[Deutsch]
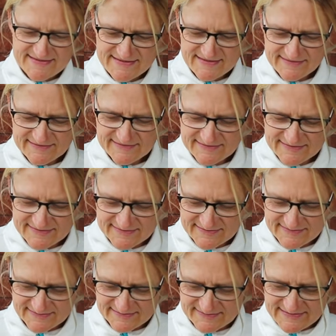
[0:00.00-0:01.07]
So,
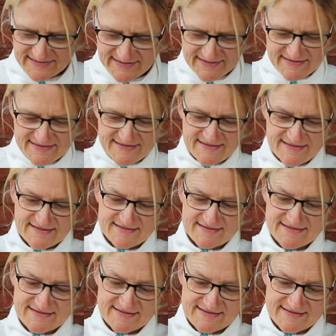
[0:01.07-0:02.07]
da ist es.